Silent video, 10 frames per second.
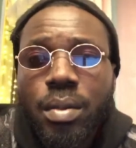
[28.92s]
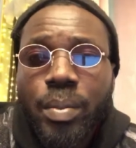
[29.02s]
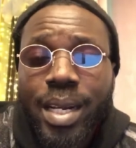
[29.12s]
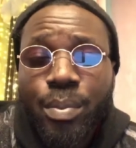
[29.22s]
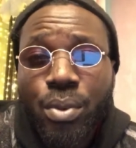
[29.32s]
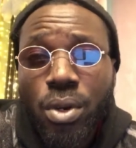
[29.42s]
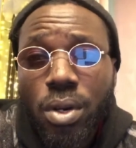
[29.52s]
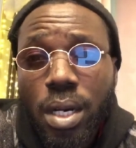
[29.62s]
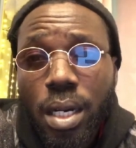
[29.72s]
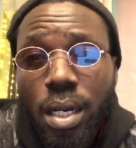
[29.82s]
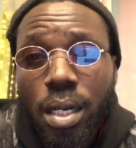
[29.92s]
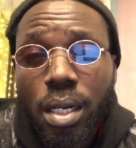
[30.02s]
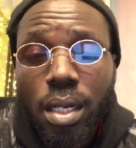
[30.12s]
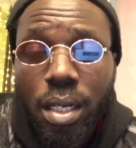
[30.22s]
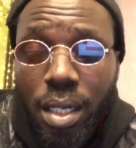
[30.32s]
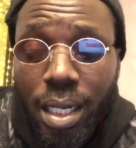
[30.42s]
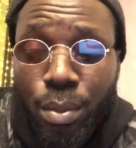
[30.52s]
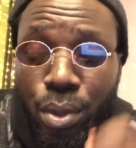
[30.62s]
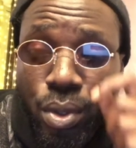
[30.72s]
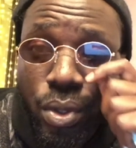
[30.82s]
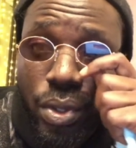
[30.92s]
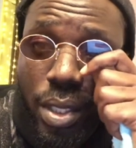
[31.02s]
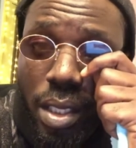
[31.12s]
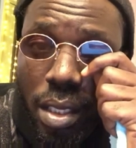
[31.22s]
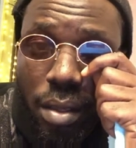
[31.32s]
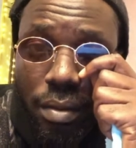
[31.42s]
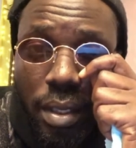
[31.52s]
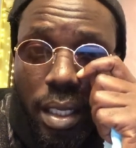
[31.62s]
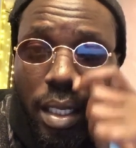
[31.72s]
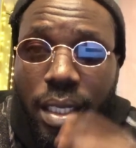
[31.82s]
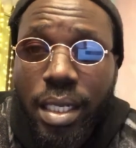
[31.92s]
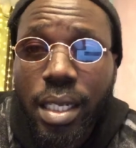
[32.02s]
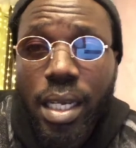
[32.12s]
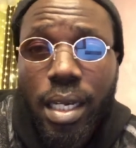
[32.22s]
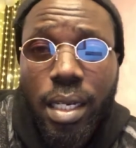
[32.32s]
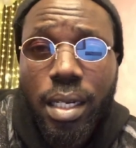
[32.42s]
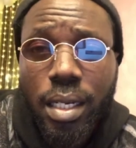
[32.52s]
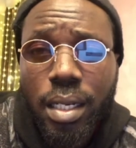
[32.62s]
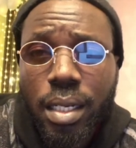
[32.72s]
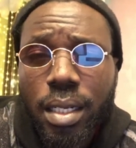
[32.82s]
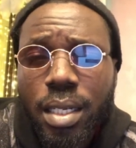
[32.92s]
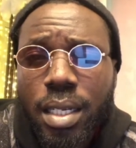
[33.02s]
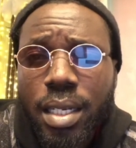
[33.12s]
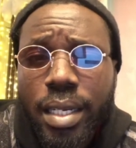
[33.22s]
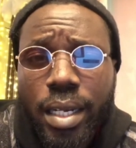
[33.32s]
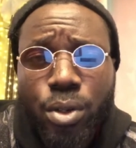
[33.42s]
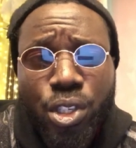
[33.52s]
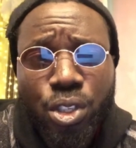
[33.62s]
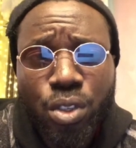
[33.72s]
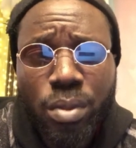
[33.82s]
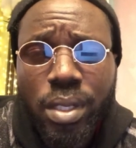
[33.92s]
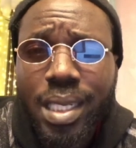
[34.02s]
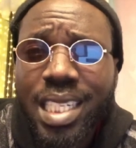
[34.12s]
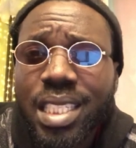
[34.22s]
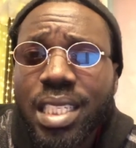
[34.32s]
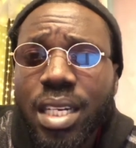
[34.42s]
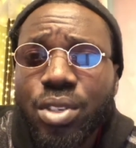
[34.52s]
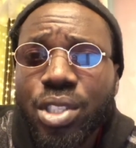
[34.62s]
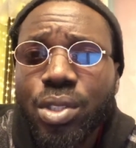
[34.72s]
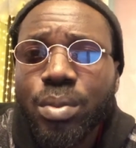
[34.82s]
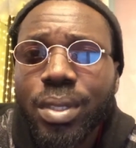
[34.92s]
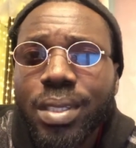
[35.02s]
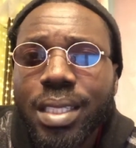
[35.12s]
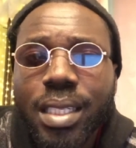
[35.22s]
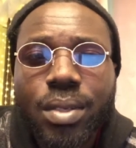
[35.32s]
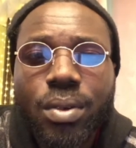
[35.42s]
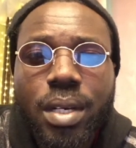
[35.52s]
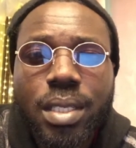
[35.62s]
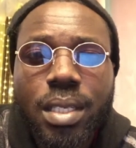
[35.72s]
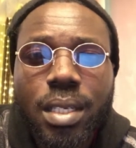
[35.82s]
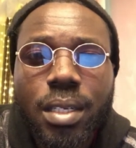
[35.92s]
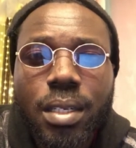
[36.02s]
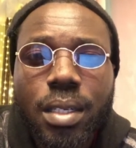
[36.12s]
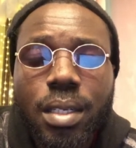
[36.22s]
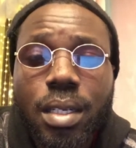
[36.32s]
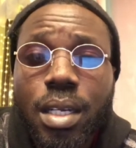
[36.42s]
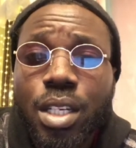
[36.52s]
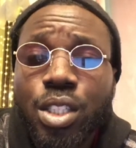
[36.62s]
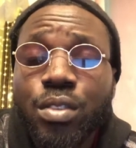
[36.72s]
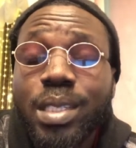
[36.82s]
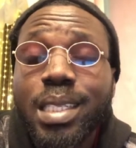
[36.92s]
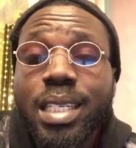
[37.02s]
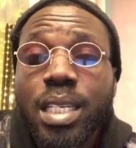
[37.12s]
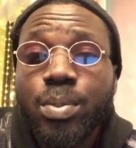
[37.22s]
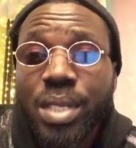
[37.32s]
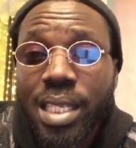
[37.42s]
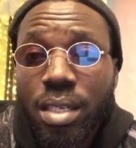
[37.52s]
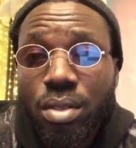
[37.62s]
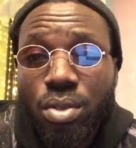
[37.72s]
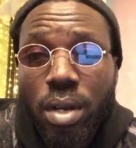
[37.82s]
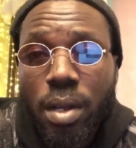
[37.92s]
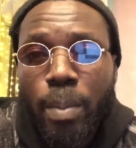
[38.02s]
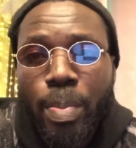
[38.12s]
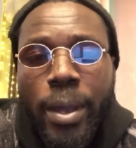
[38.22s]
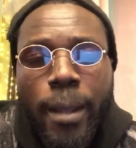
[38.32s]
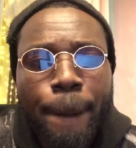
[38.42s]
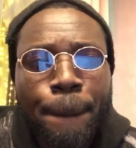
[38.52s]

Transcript: par rapport à, la bourse de Russie. Voilà, il y a quelques changements. Quand j'ai dit quelques changements, c'est quoi C'est je vous ai déjà expliqué cela, mais